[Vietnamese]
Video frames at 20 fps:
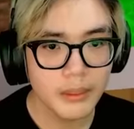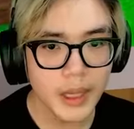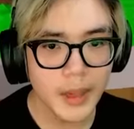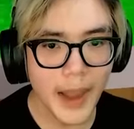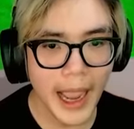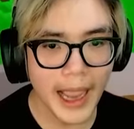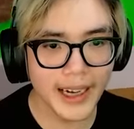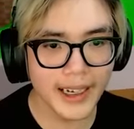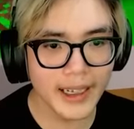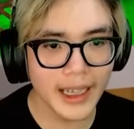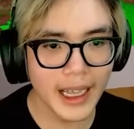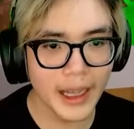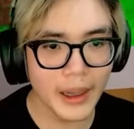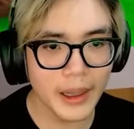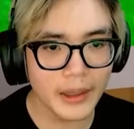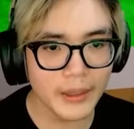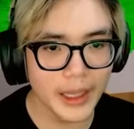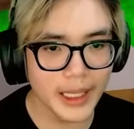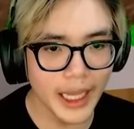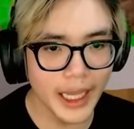mấy bạn
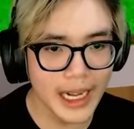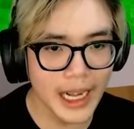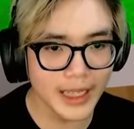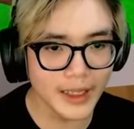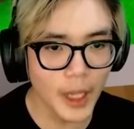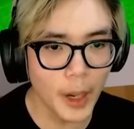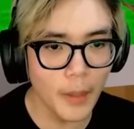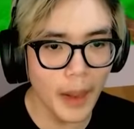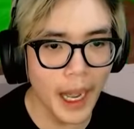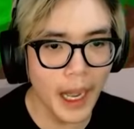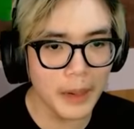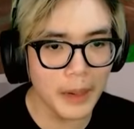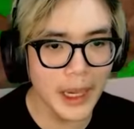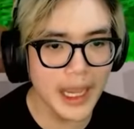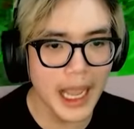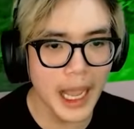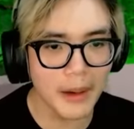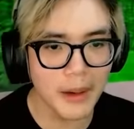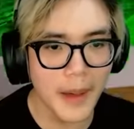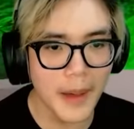ờ, mình nghĩ là tốt hơn bây
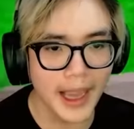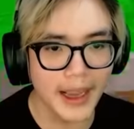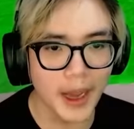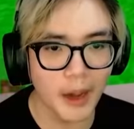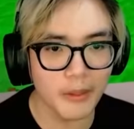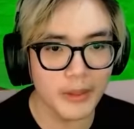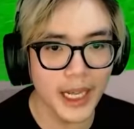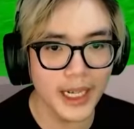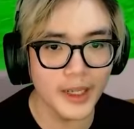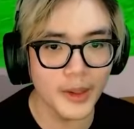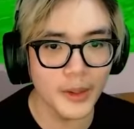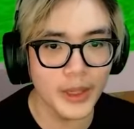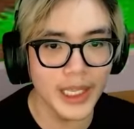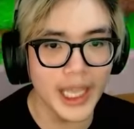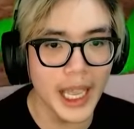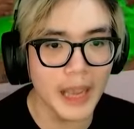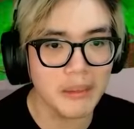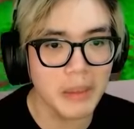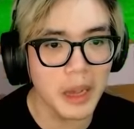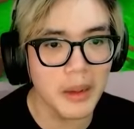giờ mấy bạn không nên đuổi
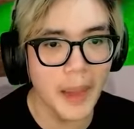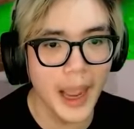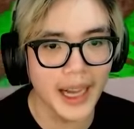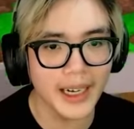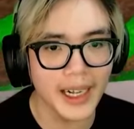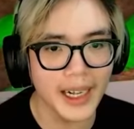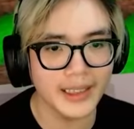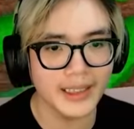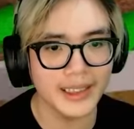giết mà các bạn nên